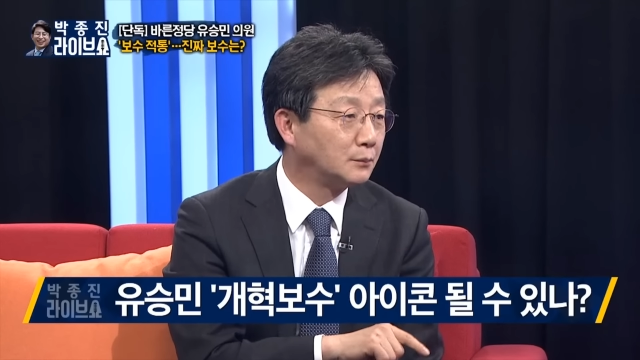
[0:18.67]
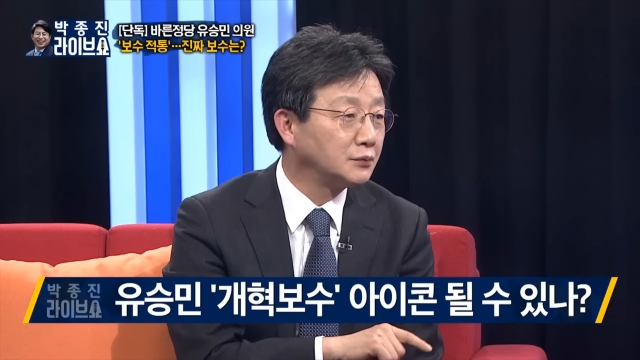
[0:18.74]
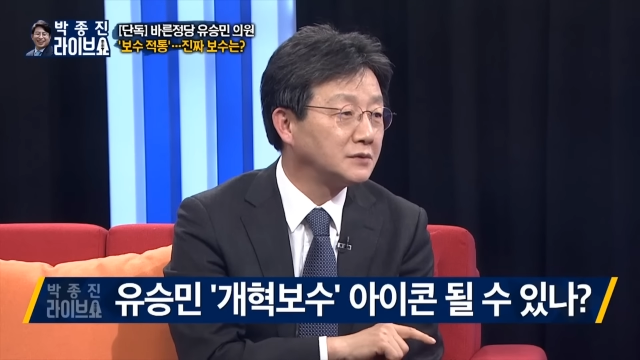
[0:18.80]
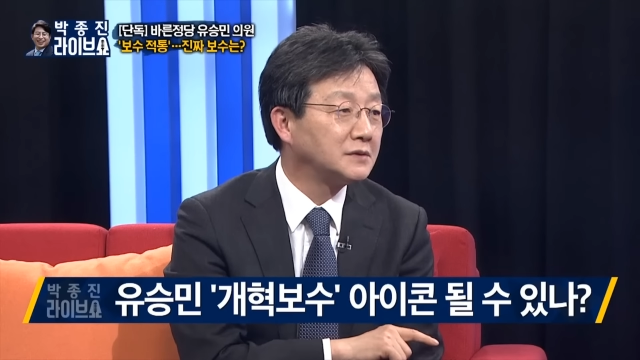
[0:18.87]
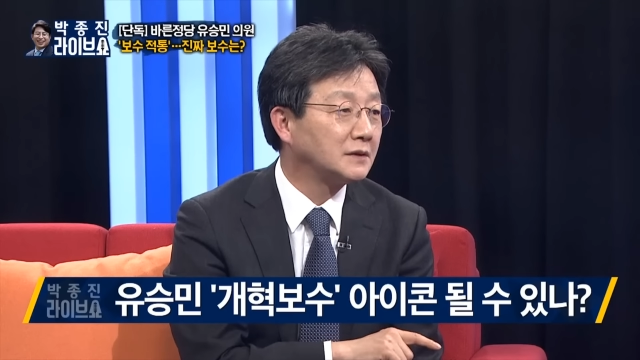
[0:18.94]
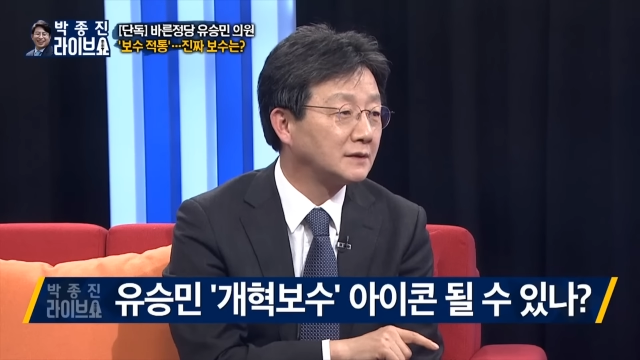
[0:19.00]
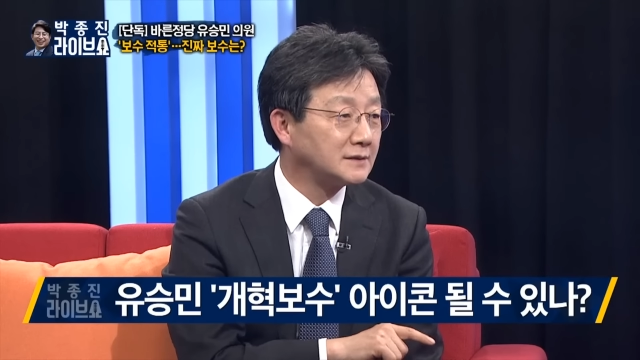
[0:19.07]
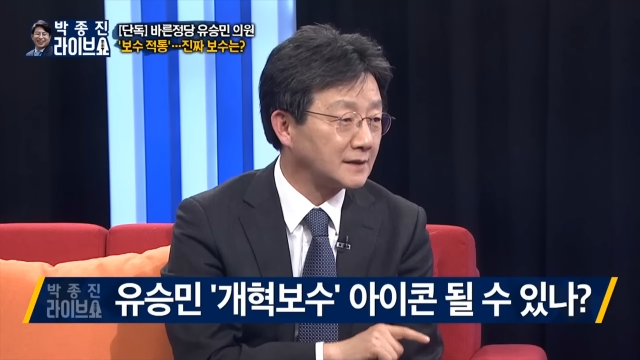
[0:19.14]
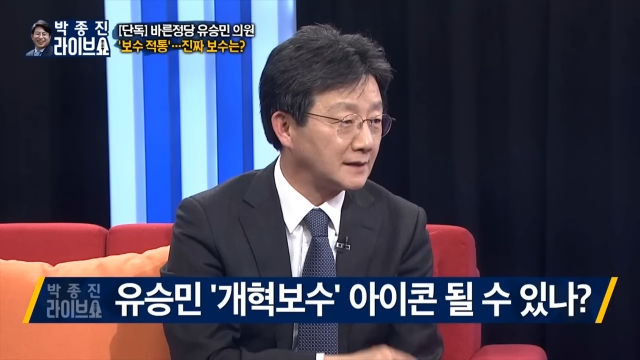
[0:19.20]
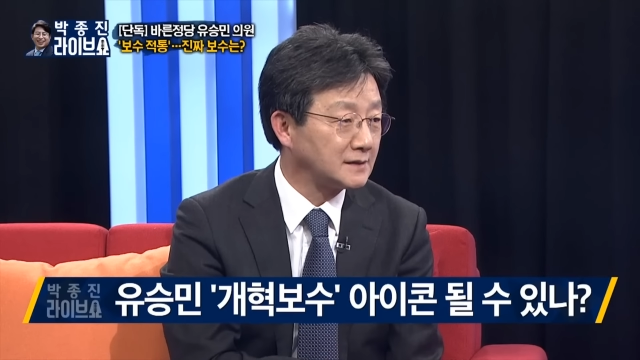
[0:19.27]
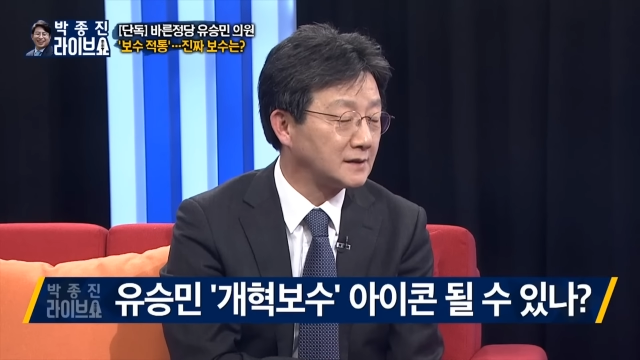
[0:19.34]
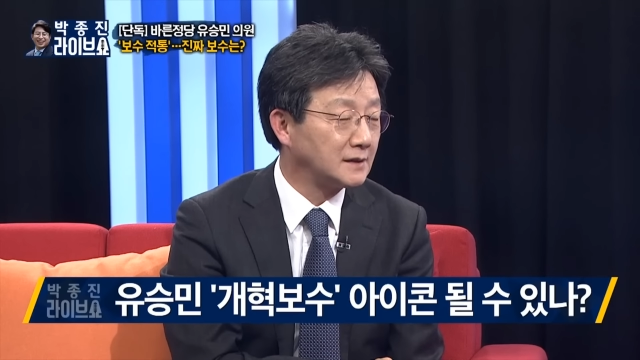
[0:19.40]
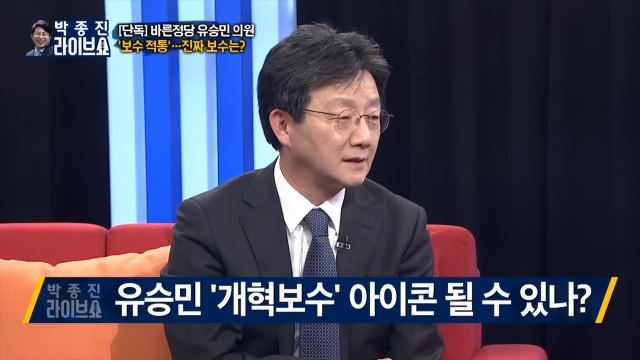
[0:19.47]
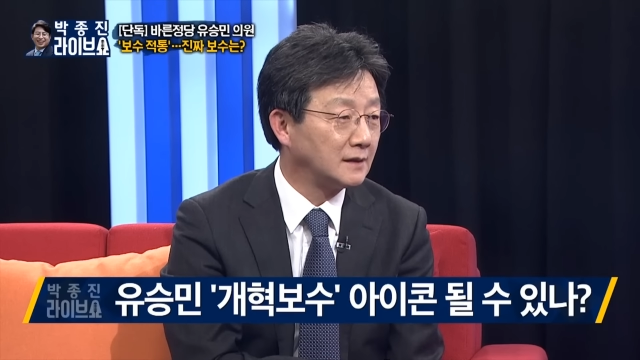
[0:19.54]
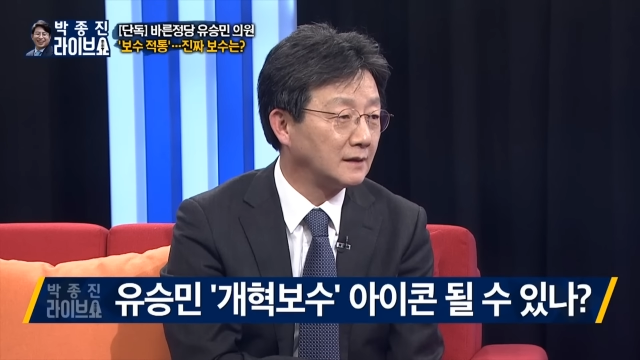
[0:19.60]
붙이는 것
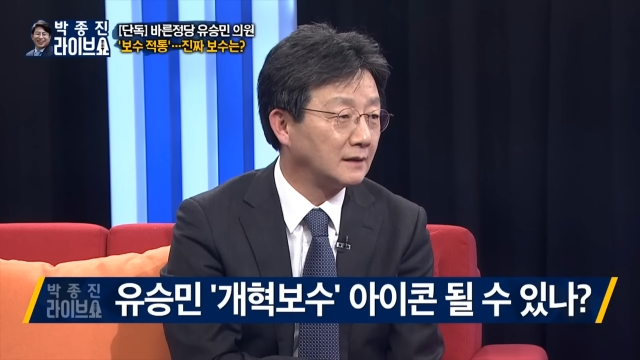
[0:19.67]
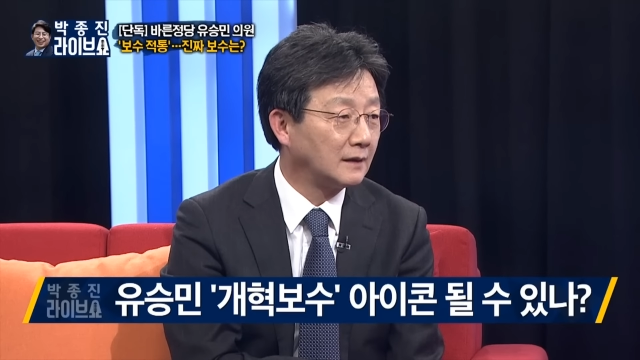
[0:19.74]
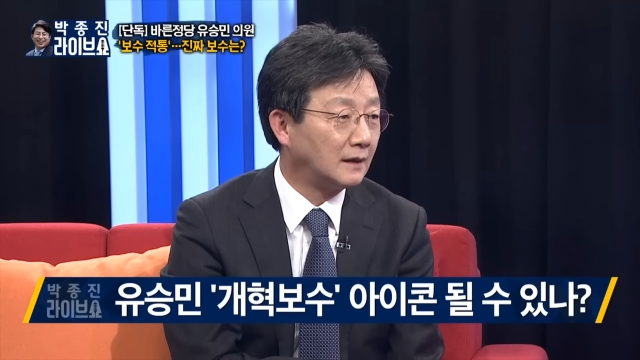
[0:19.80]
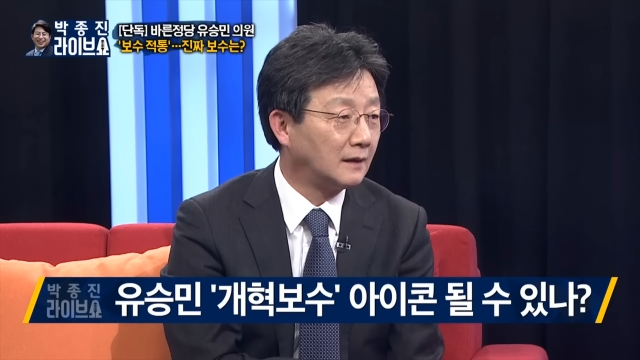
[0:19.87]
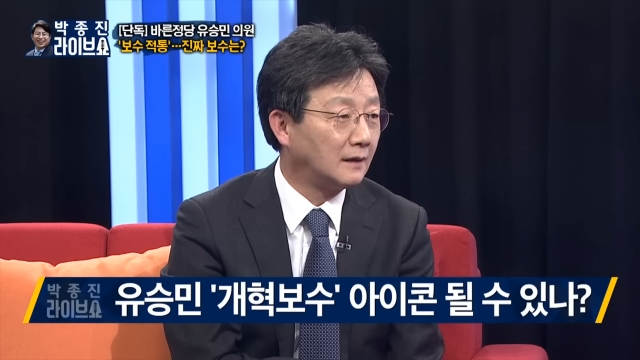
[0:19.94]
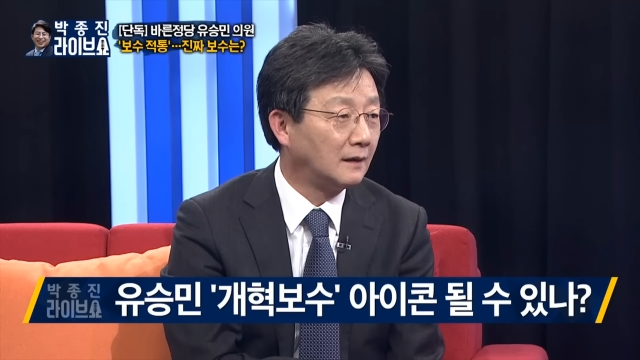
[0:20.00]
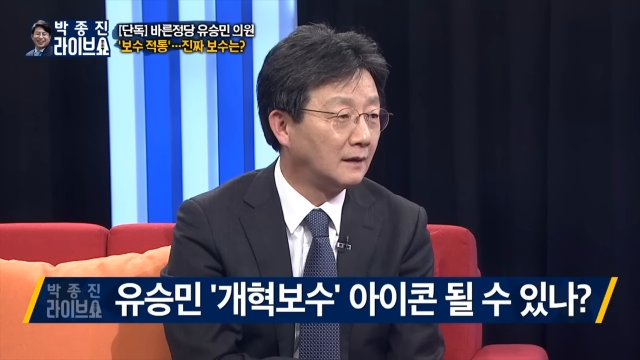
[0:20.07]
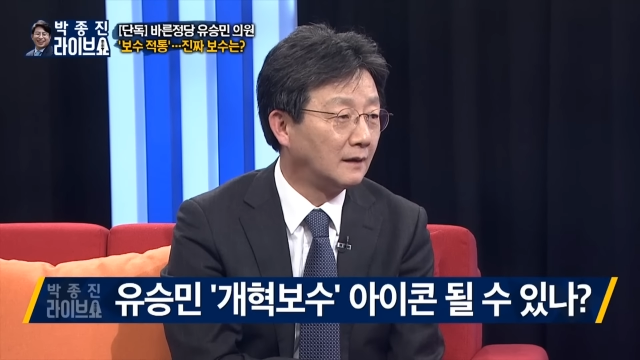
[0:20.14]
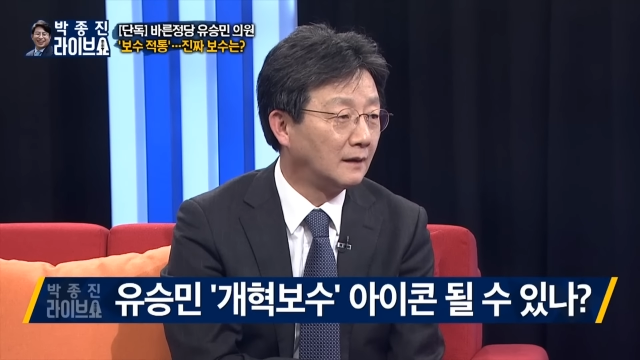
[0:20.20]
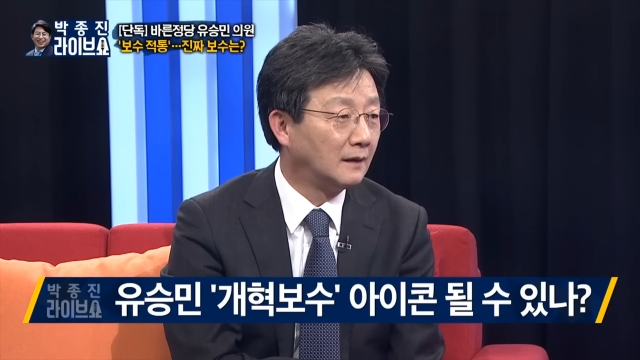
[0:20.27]
자체가